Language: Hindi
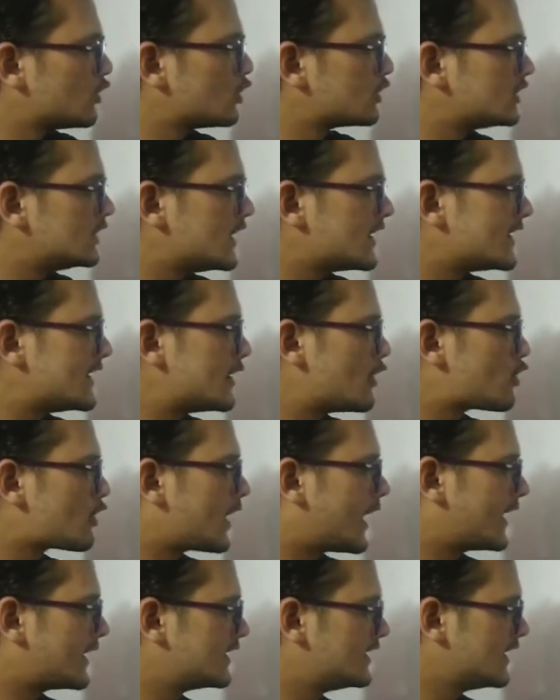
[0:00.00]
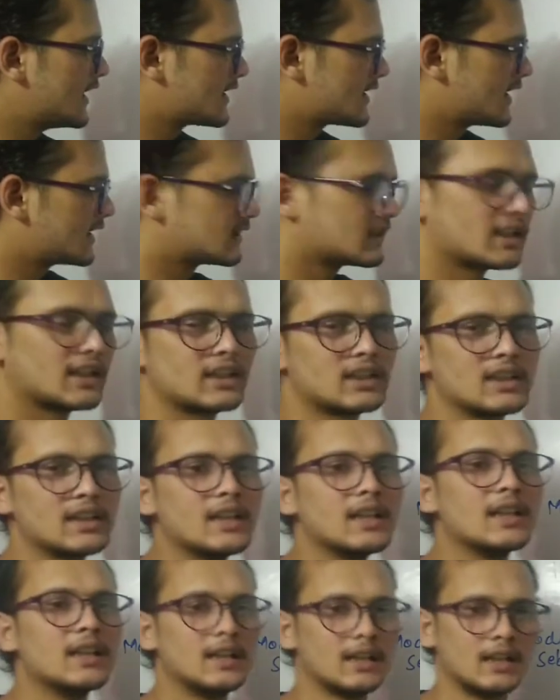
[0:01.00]
होती है इसी को काट दिया जाता है ठीक है
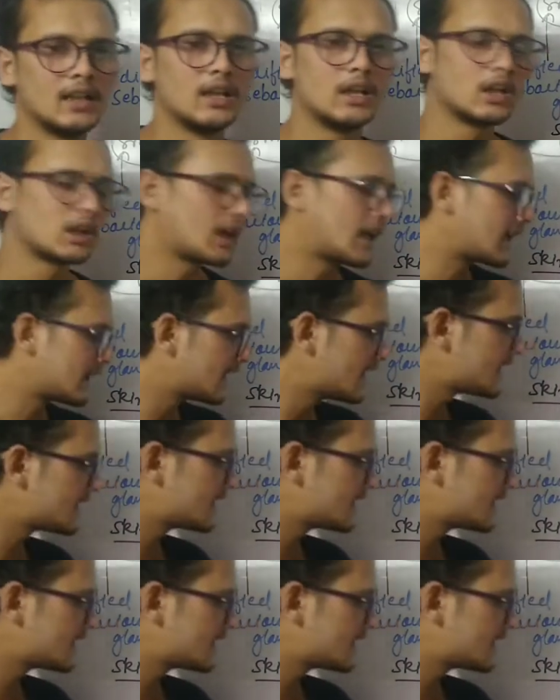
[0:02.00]
काटने